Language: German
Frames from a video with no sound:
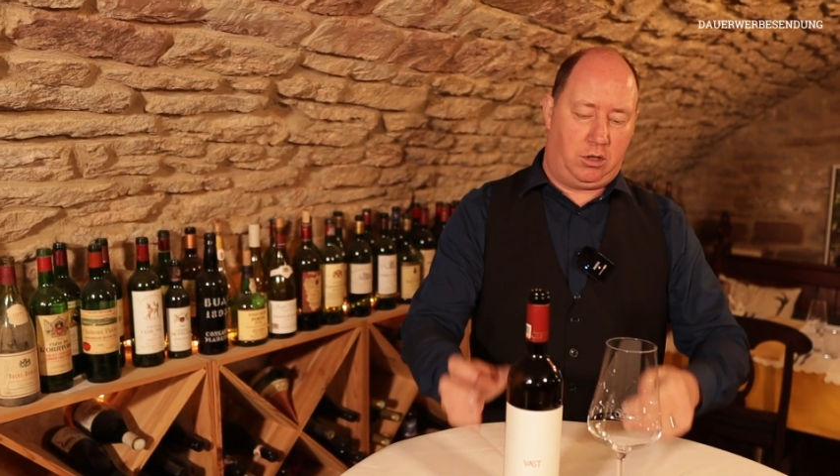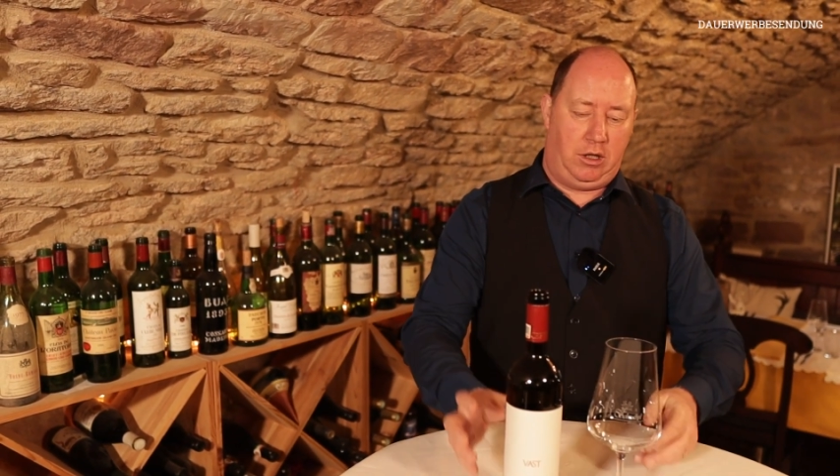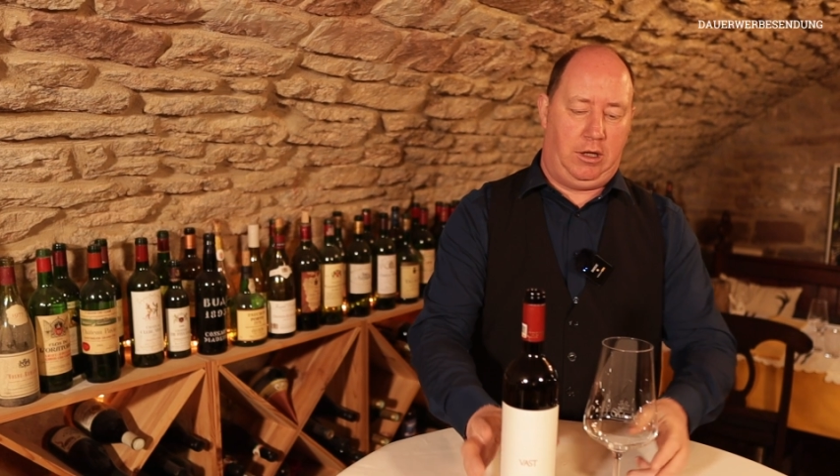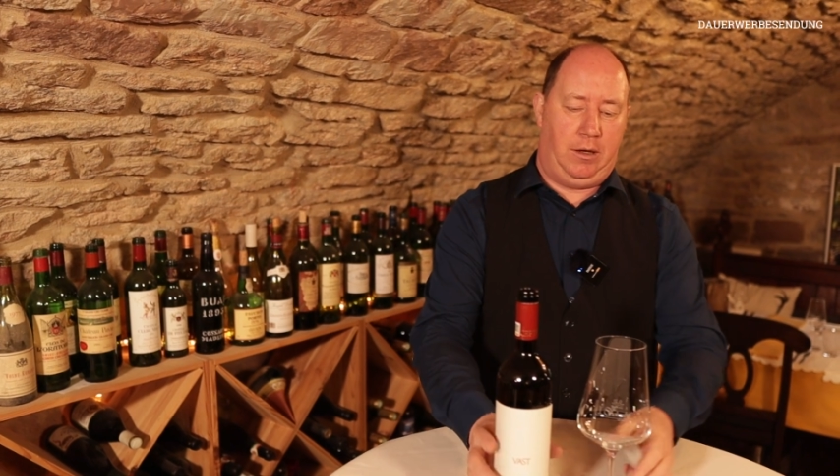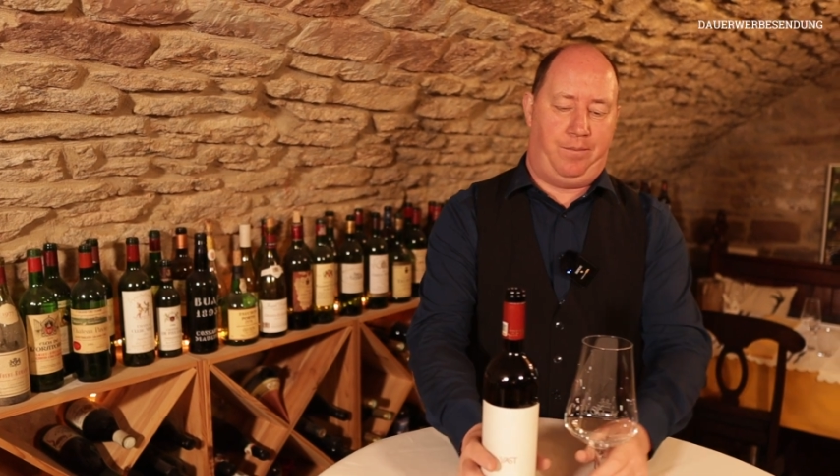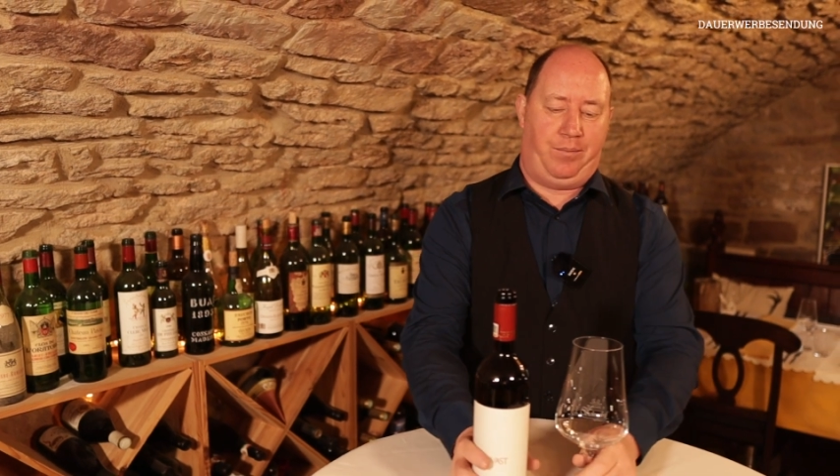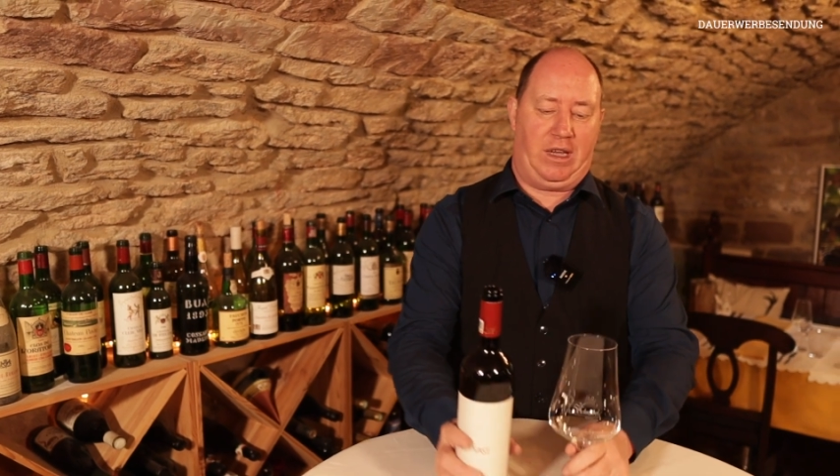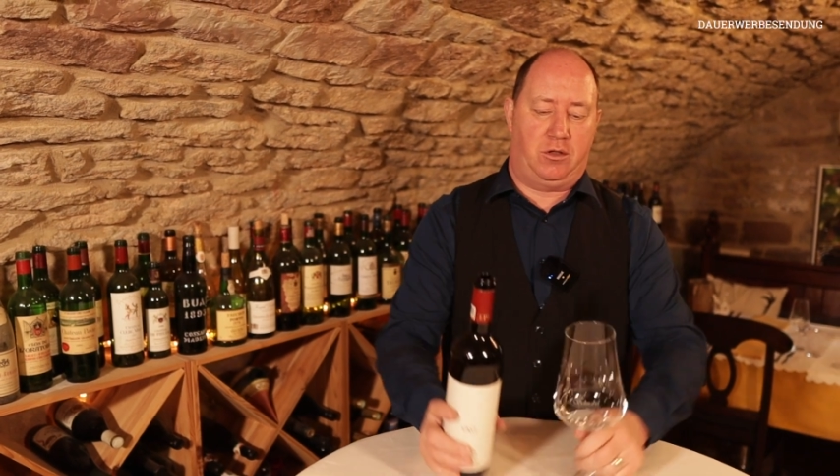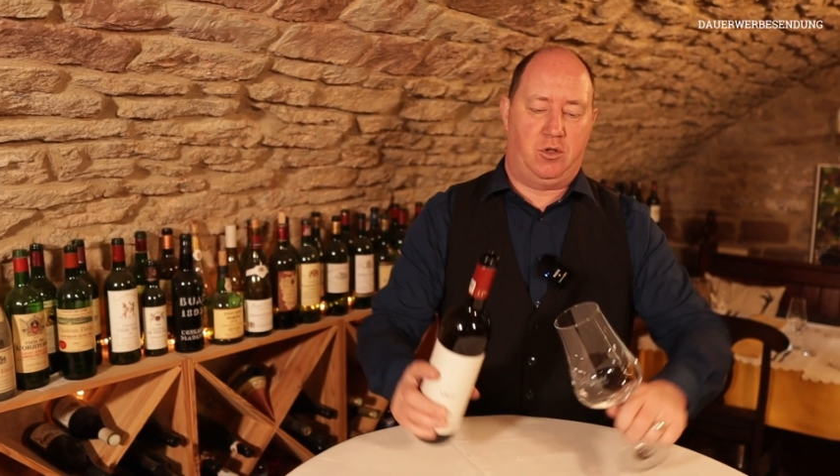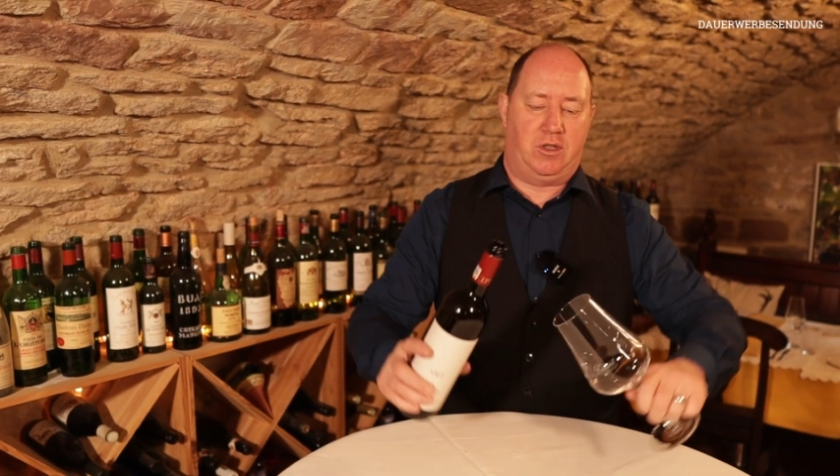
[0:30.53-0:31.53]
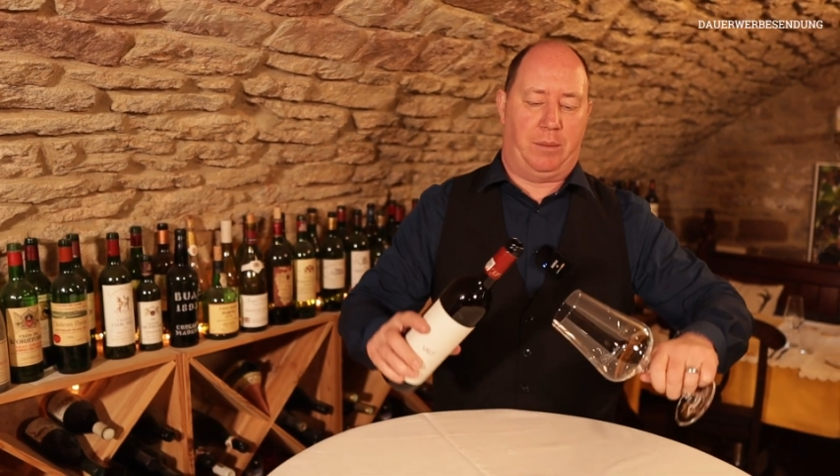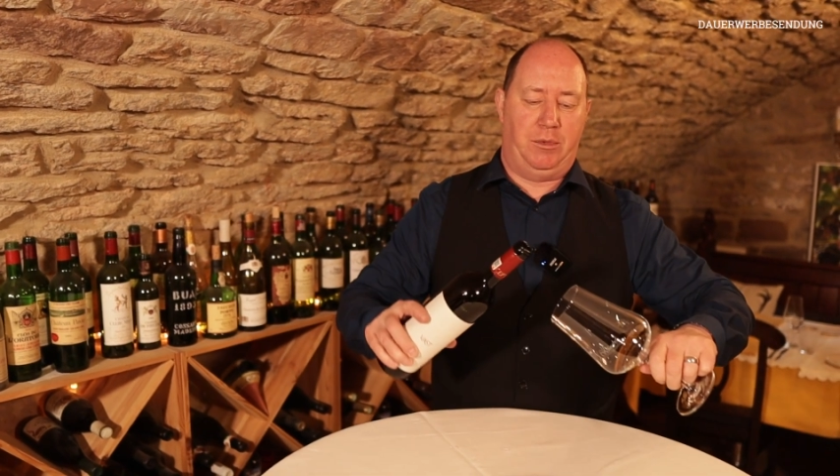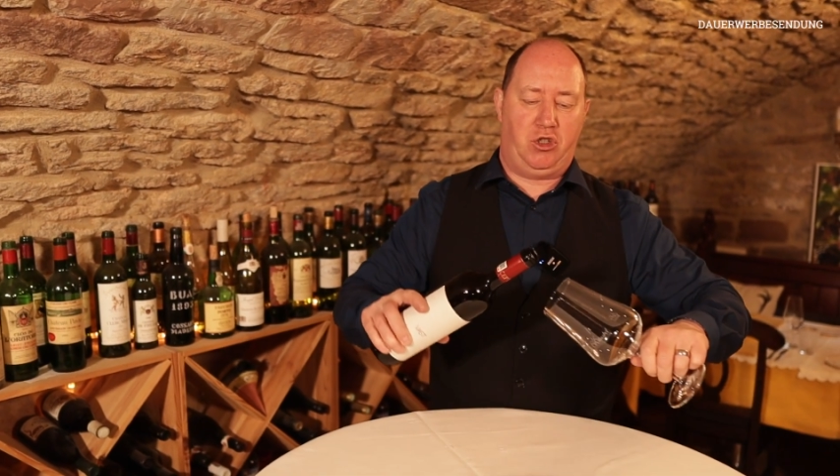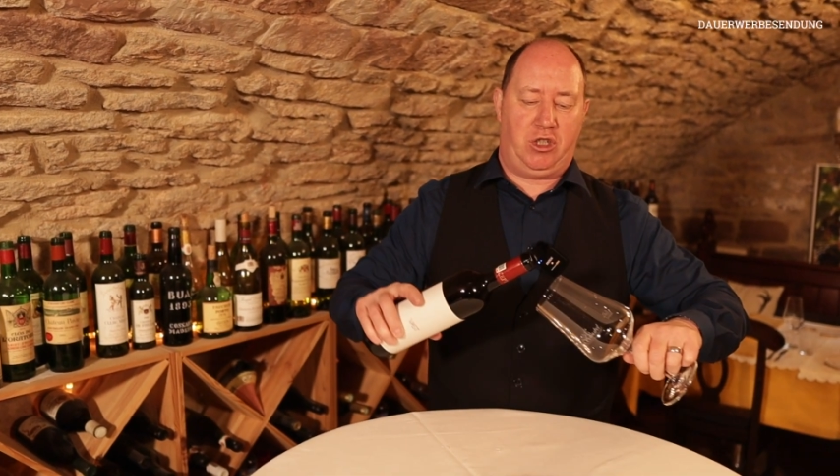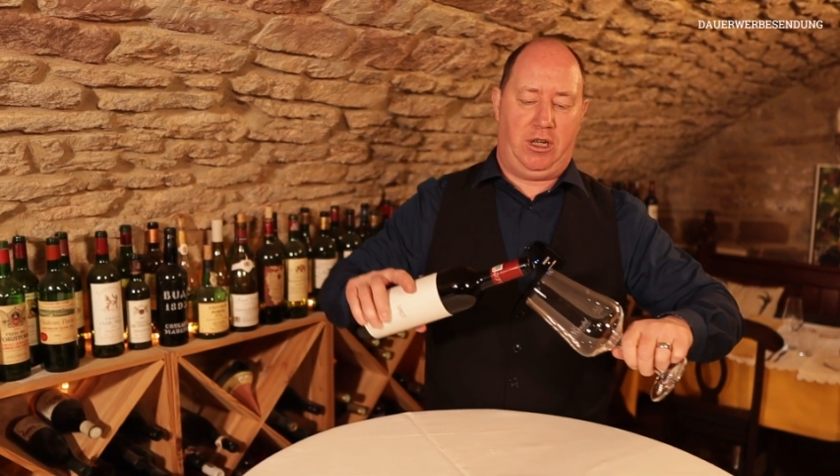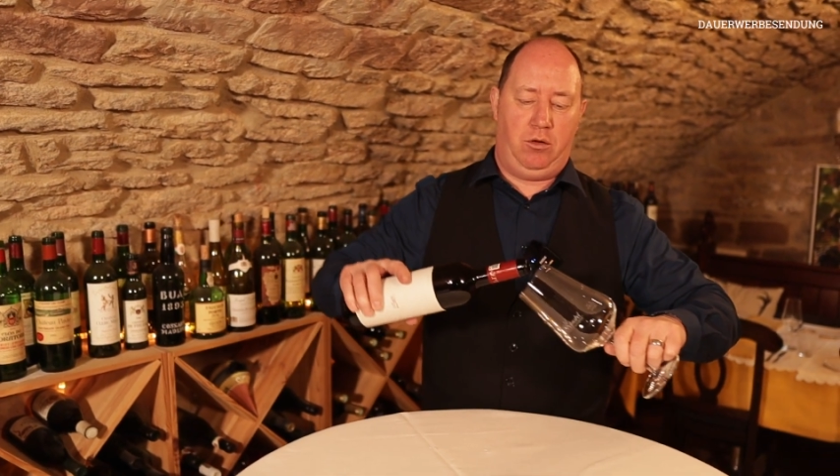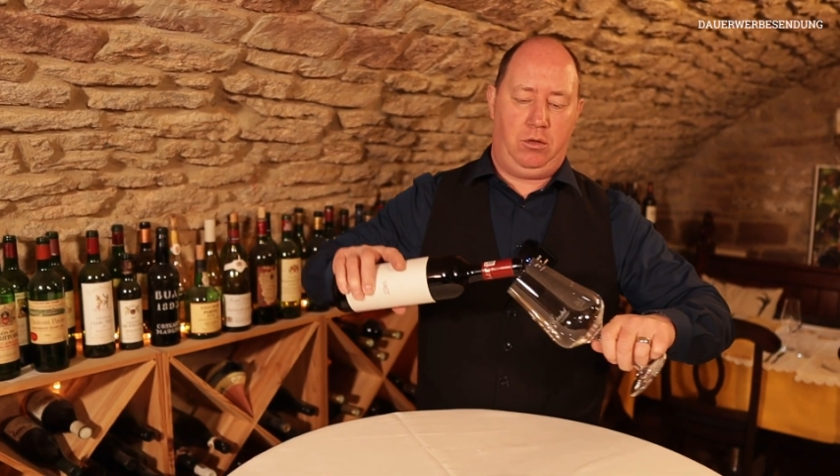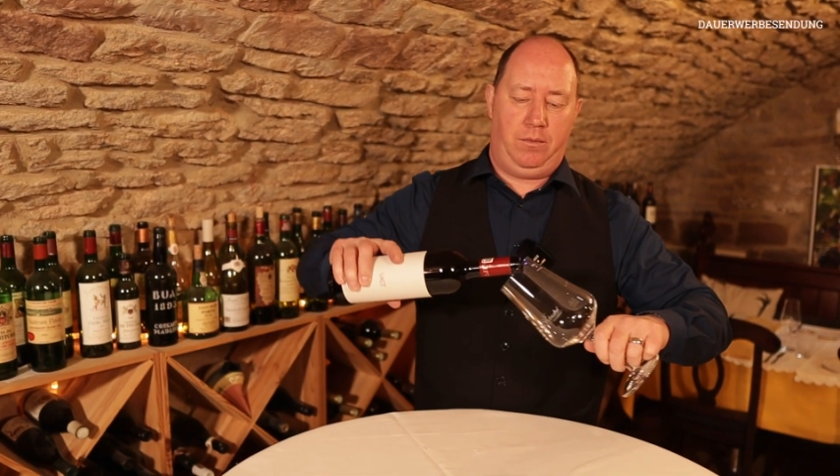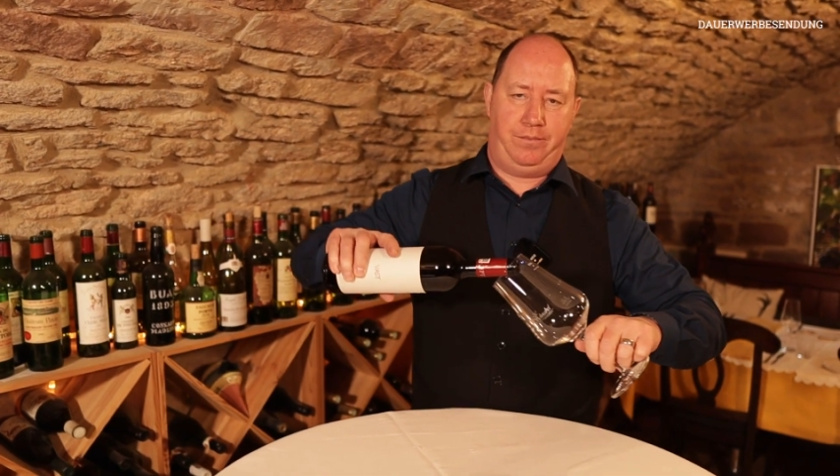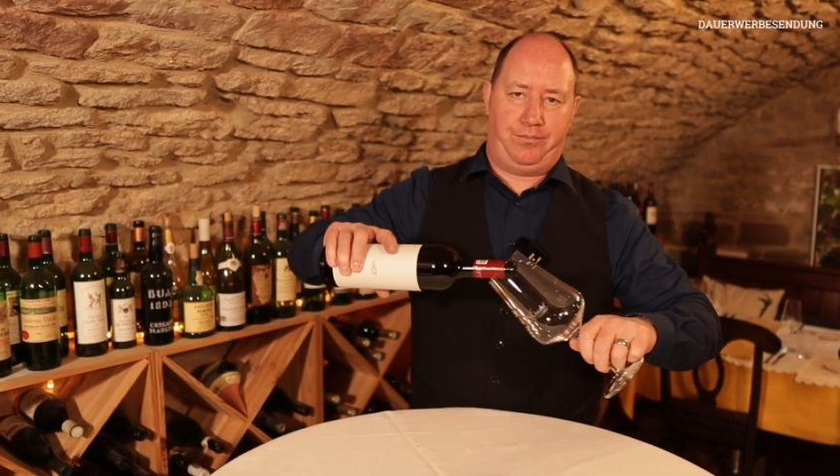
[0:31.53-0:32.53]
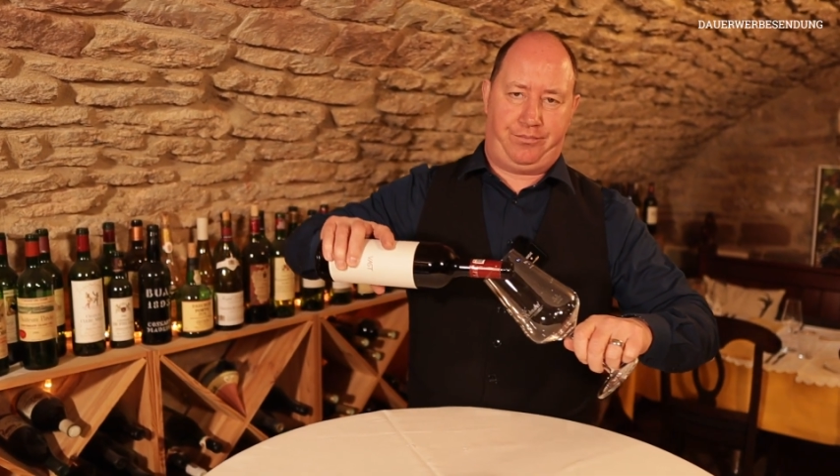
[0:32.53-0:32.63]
die Zusammenstellung.